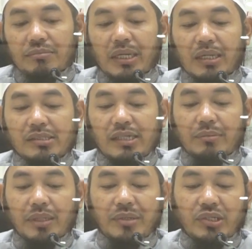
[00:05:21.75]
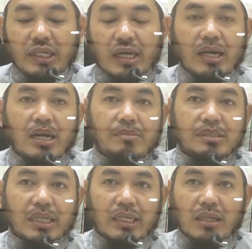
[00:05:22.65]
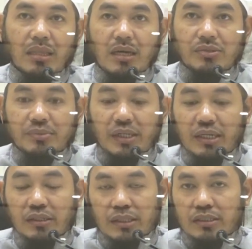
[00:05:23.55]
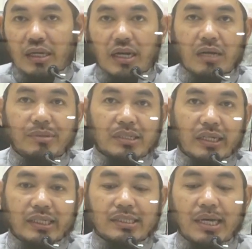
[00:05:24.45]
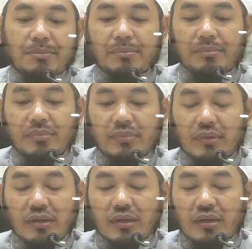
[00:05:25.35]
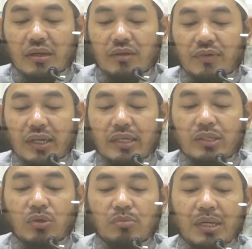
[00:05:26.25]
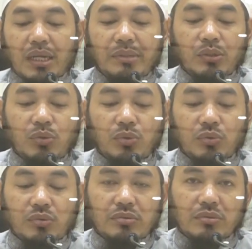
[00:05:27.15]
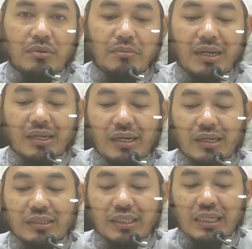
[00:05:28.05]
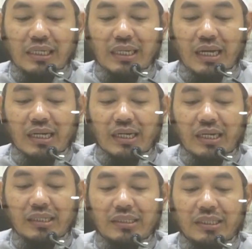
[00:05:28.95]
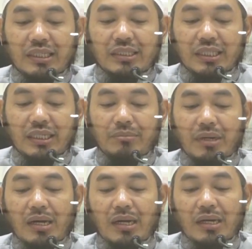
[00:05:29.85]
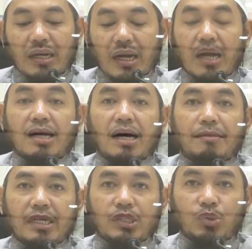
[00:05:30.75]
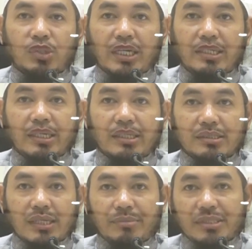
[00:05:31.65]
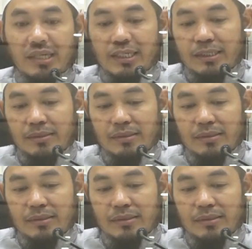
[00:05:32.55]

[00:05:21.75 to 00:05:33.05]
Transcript: Barang siapa yang mencari agama selain Allah Subhanahu eh, agama selain Islam, fala yuqbala minhu maka tidak akan diterima agama itu darinya sama sekali.